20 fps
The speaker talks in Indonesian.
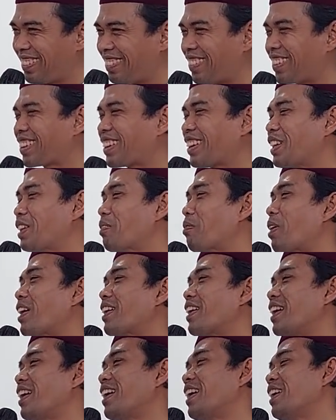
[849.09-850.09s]
Makanya
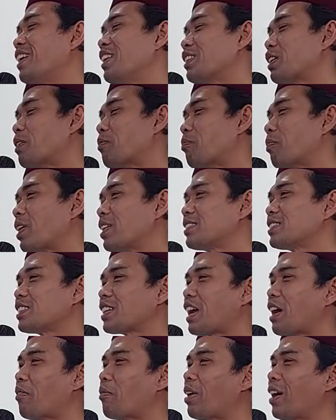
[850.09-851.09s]
mana tempat
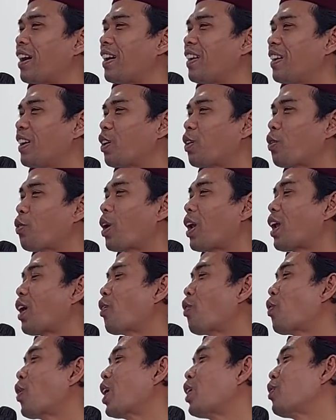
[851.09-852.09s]
ceramah wal
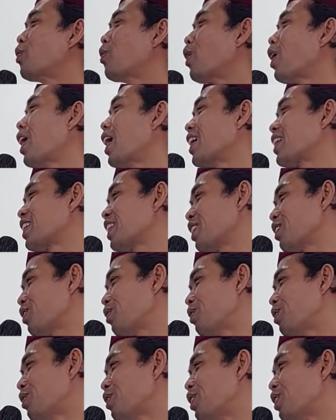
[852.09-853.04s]
awal wal akhir.